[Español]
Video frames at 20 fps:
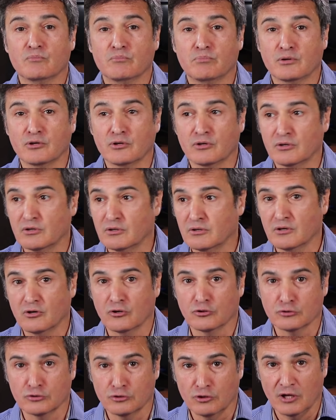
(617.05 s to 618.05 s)

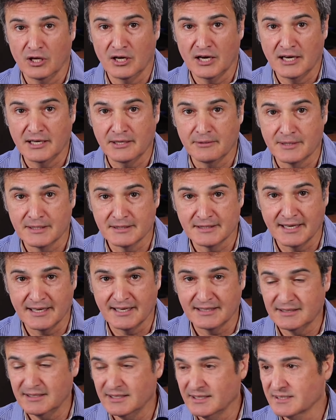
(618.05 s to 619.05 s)
con toda la libertad
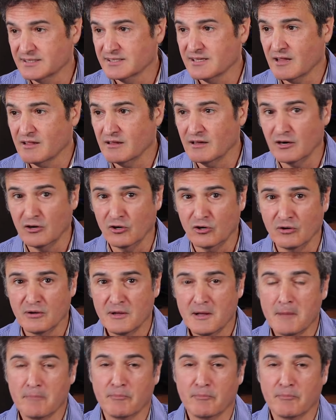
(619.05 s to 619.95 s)
que tienes de hacerlo,